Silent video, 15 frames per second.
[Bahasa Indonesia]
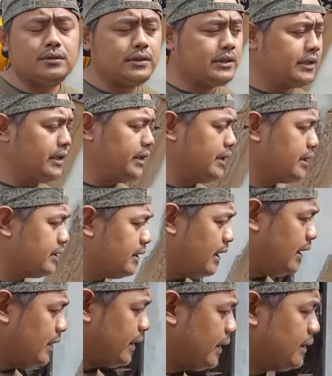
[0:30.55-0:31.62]
Ini
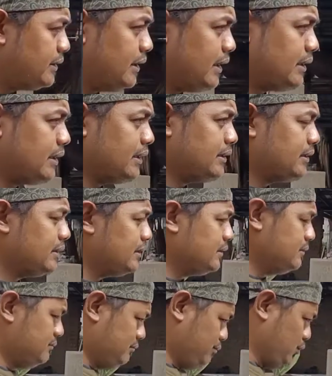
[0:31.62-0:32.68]
kita ready ada
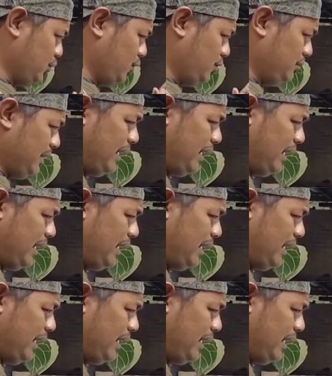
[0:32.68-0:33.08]
burung